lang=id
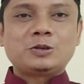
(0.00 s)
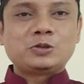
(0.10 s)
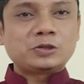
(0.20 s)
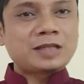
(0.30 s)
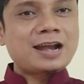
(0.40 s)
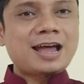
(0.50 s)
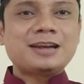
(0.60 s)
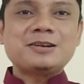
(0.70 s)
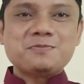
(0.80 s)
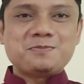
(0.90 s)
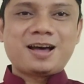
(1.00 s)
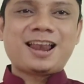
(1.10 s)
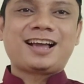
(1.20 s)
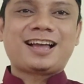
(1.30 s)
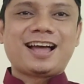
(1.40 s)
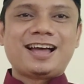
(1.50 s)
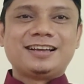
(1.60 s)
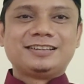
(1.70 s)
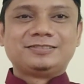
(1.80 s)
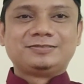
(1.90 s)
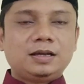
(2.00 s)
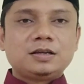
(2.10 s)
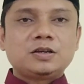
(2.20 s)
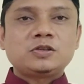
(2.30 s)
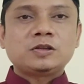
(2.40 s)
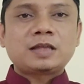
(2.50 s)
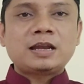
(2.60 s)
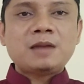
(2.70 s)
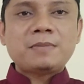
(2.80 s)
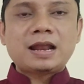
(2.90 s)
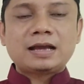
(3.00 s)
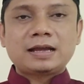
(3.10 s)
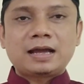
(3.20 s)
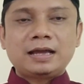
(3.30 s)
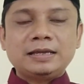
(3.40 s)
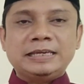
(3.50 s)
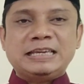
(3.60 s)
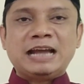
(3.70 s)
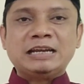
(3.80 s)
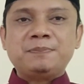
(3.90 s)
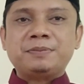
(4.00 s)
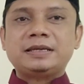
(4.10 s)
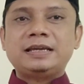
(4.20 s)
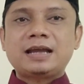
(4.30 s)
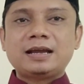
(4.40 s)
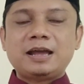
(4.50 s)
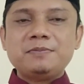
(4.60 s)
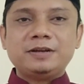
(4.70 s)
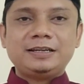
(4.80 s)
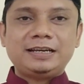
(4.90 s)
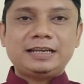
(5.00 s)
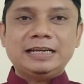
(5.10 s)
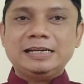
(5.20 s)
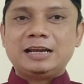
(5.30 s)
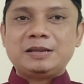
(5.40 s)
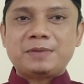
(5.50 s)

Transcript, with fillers: Kesultanan Malaka. Kesultanan Malaka yang diperkirakan berdiri dari